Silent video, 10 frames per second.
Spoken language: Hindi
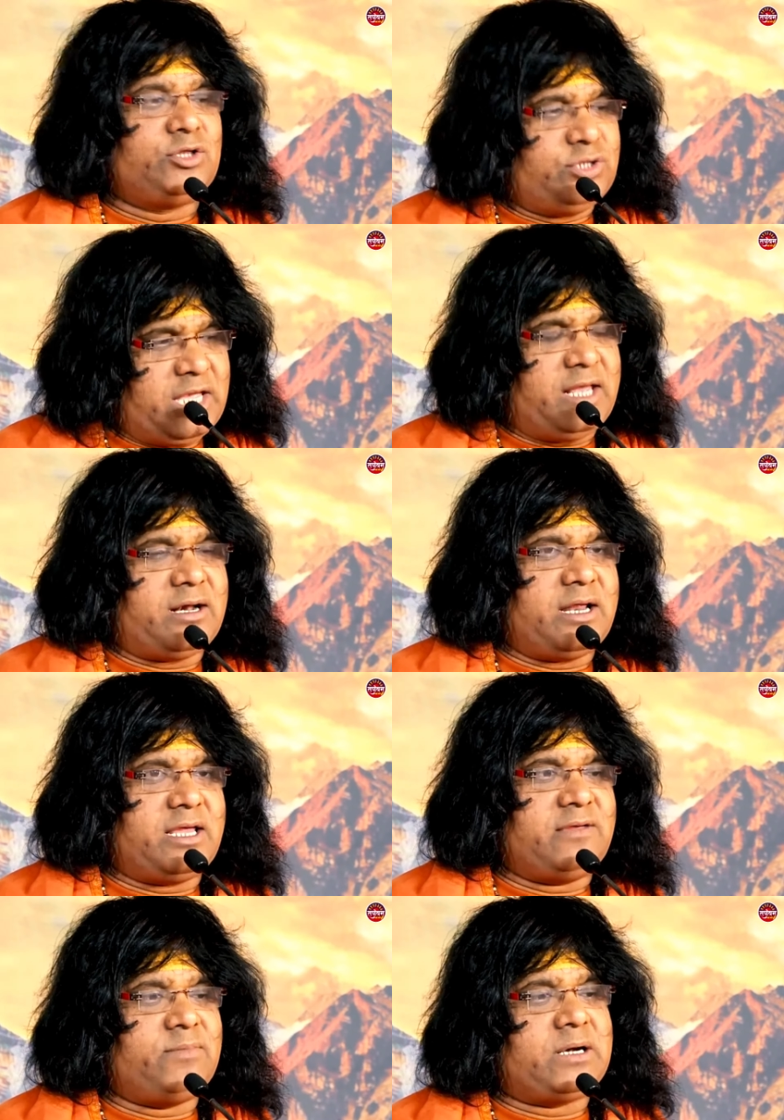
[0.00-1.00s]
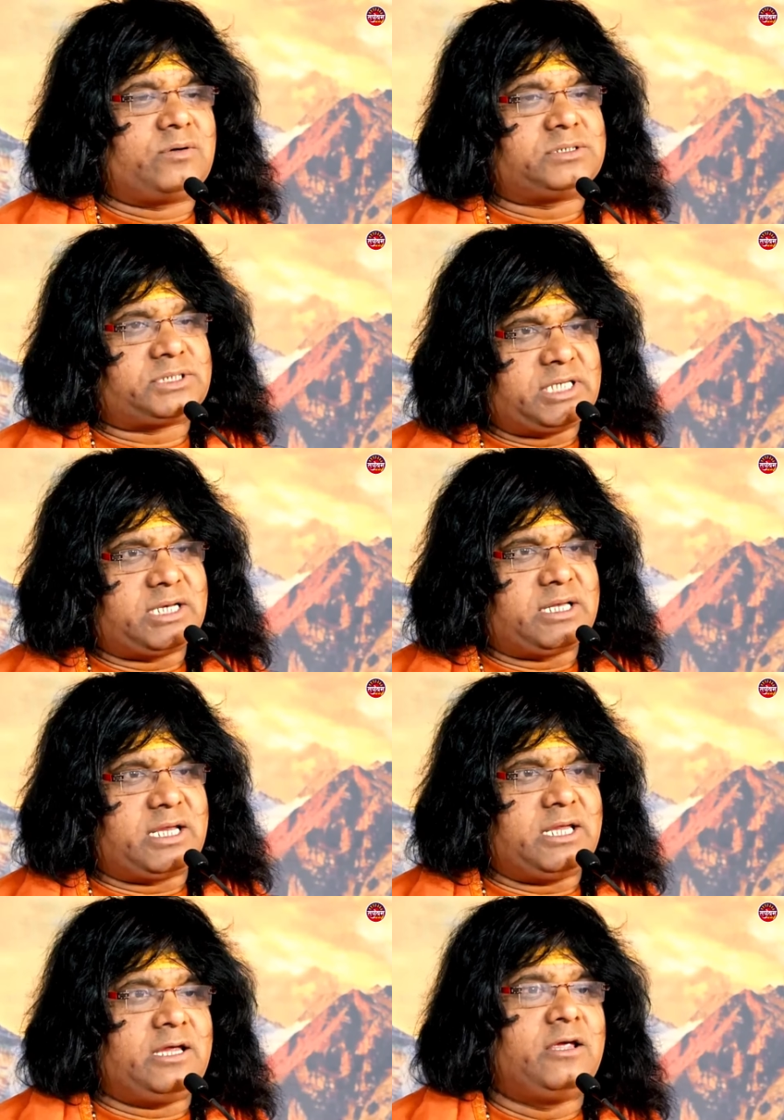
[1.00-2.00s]
देर नहीं बिल्कुल शीघ्र
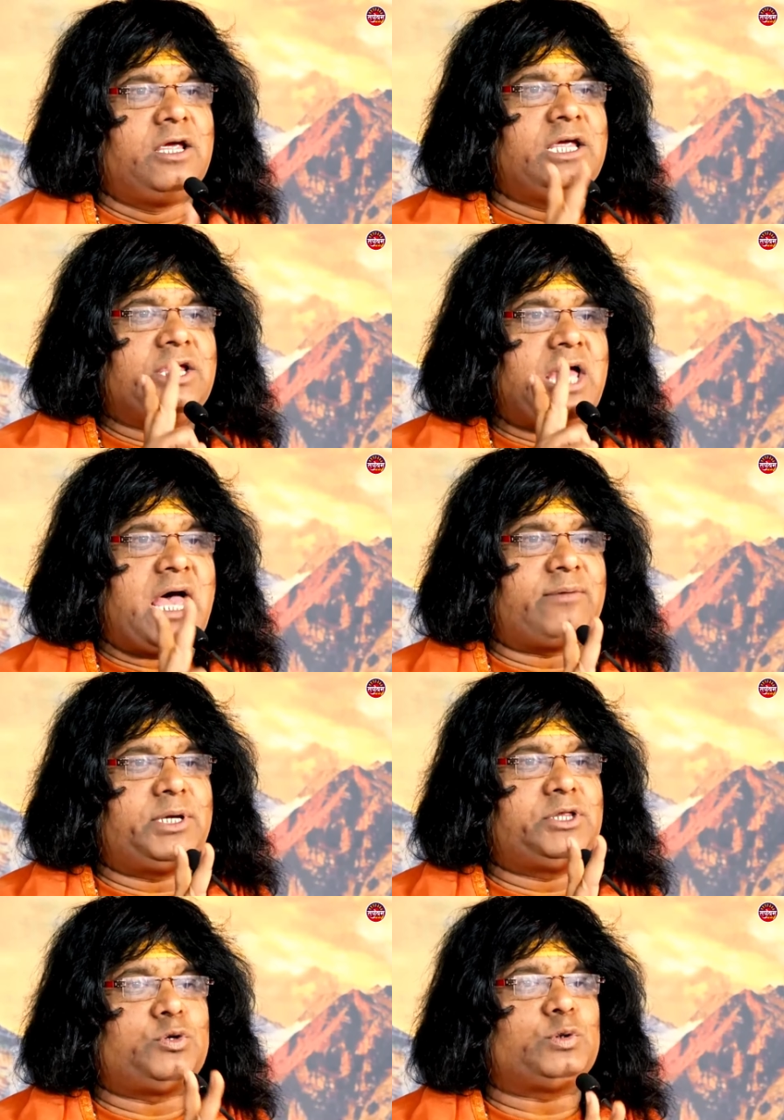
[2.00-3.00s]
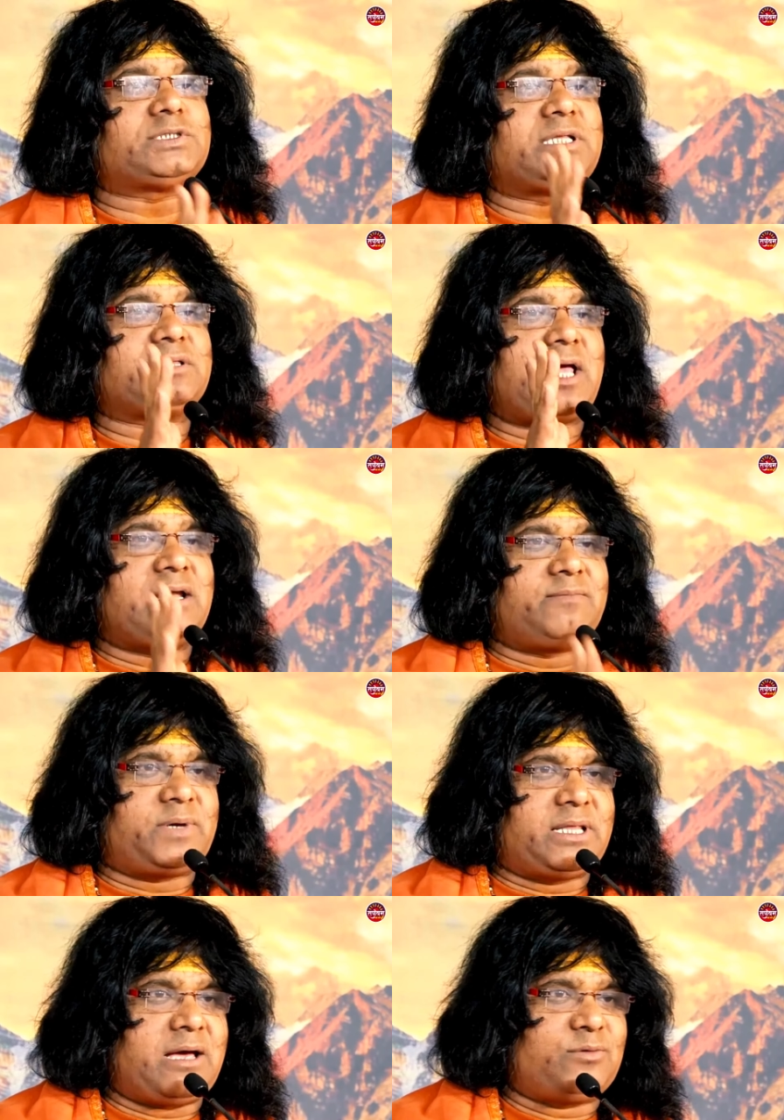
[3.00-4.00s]
ही यहाँ भी दो संतानें
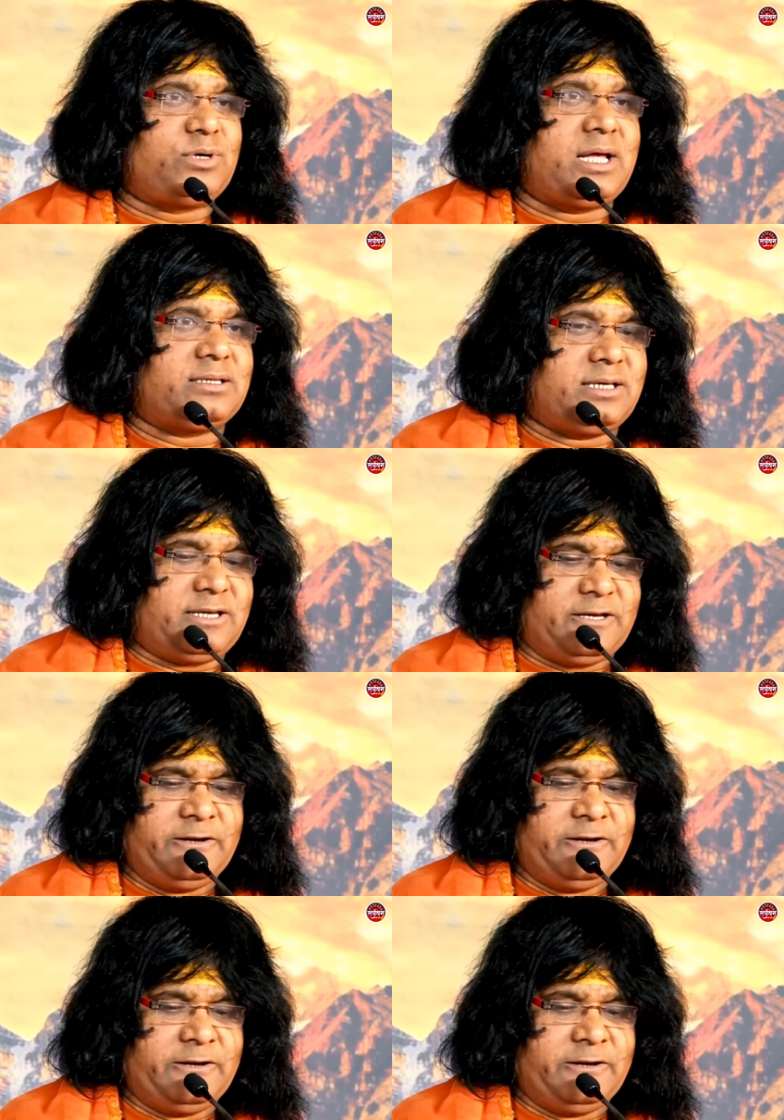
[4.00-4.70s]
पैदा हो जाती हैं